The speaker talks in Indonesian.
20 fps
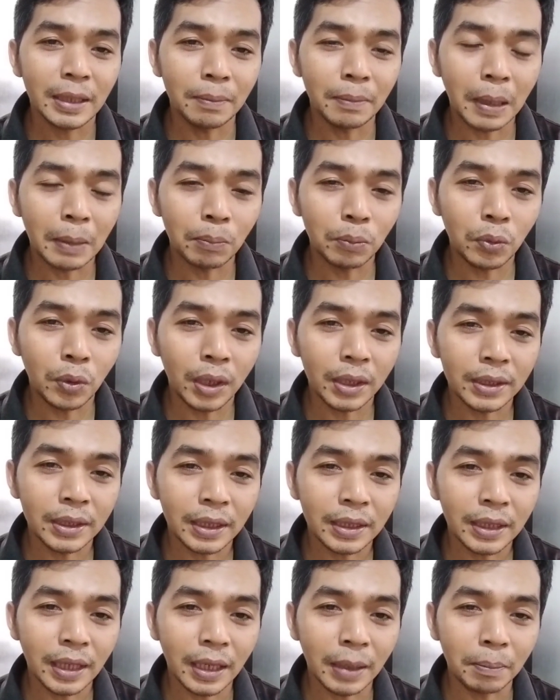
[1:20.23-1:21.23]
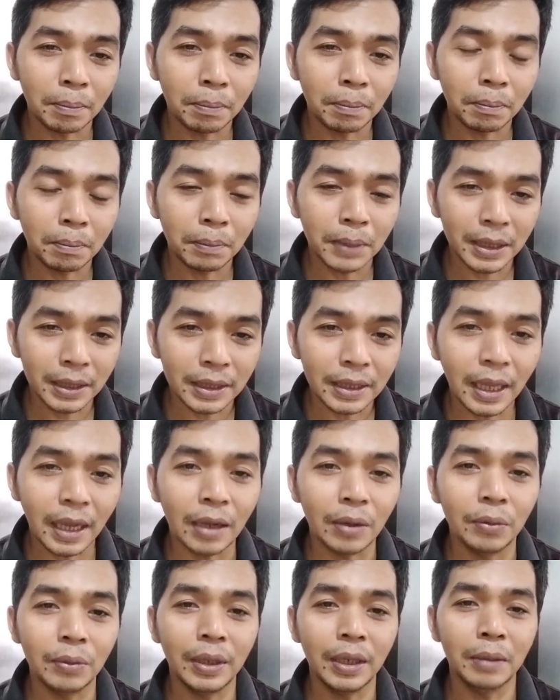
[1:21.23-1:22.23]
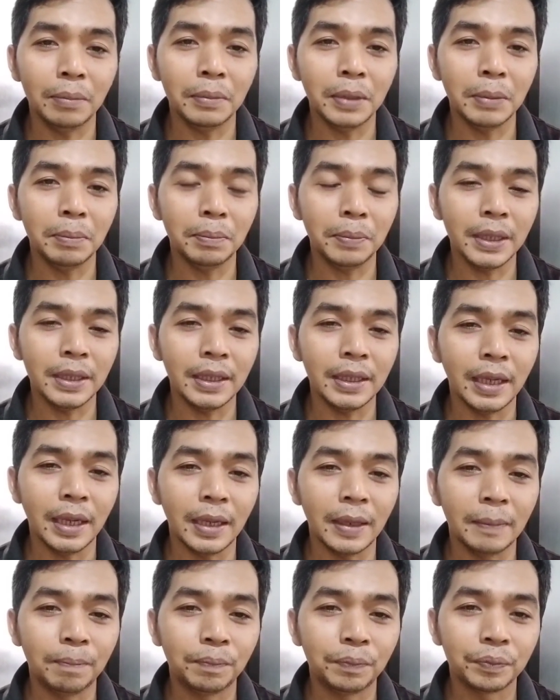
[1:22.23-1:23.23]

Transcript: kemampuannya dalam mentakwil mimpinya.